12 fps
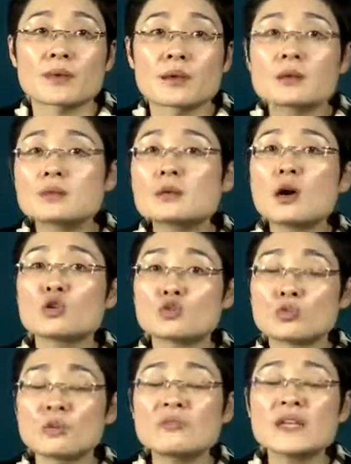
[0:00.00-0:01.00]
告诉
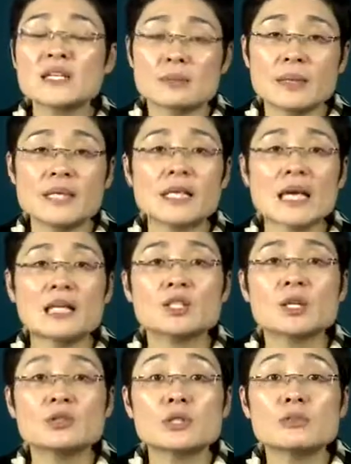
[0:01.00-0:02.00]
我为什么应该
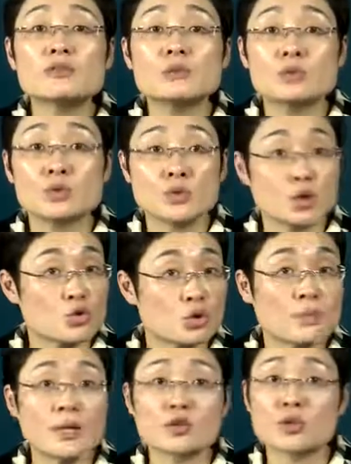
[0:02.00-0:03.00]
孝敬父母？你随
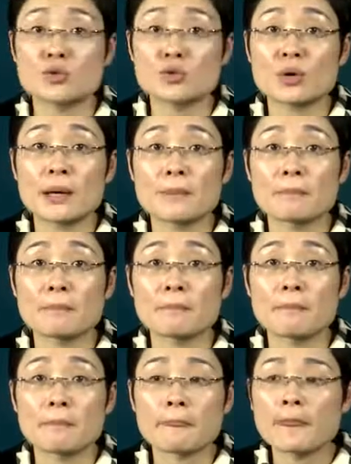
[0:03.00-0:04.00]
便说一句话。
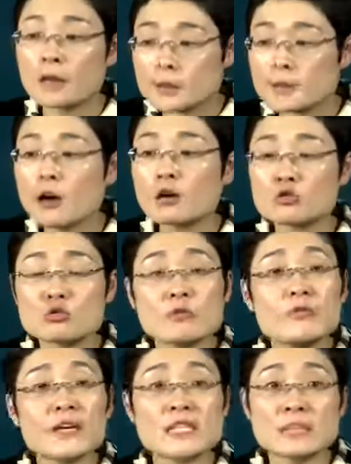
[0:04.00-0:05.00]
告诉我
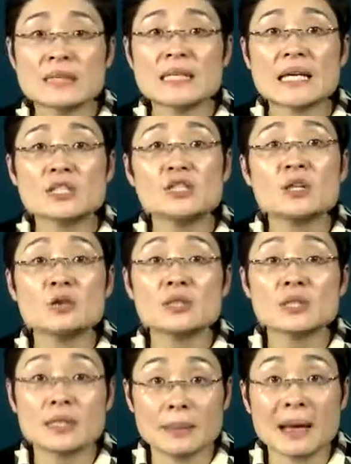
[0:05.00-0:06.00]
为什么应该孝
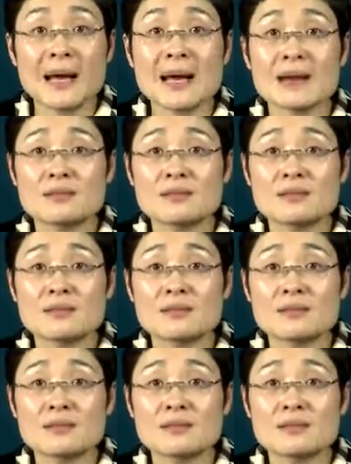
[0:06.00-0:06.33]
敬你妈？